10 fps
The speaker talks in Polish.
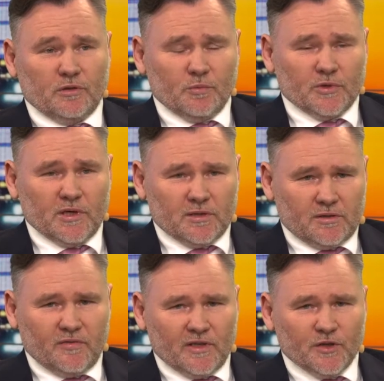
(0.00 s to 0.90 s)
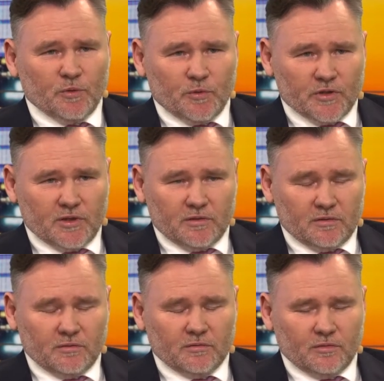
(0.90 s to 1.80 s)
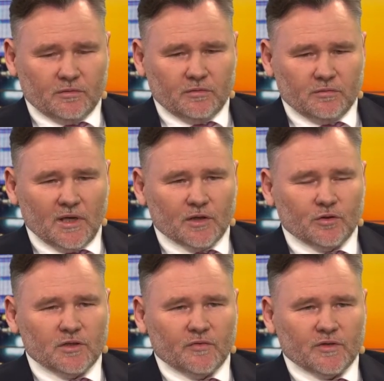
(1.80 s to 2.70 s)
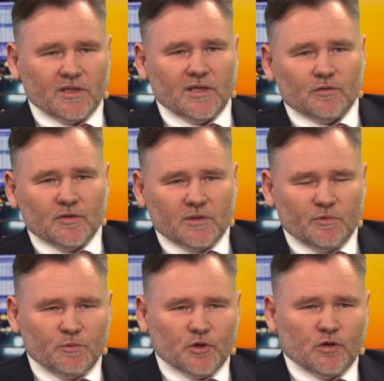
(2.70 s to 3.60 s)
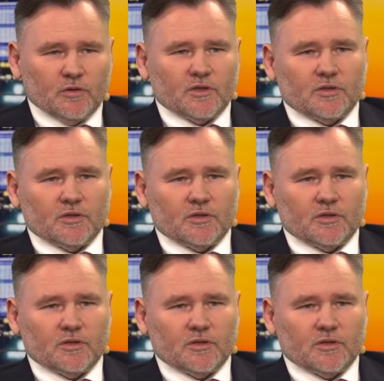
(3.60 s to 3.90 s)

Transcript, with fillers: no dobrze, ale 12%, to, to, to jak to jest związane, jak to jest zabezpieczone?